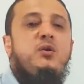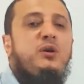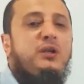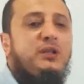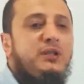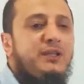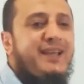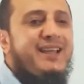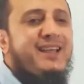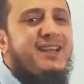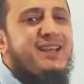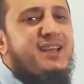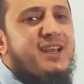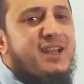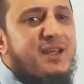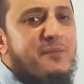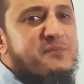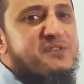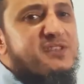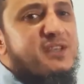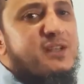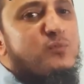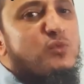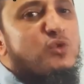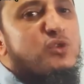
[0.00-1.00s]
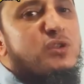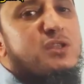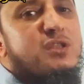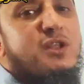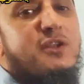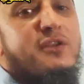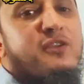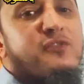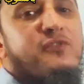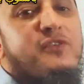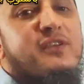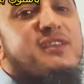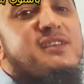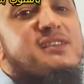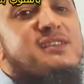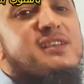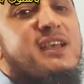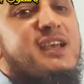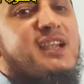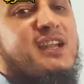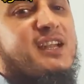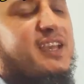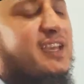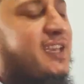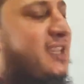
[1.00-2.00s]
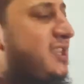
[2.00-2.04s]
والله الهمزه المتطرفه دي سهله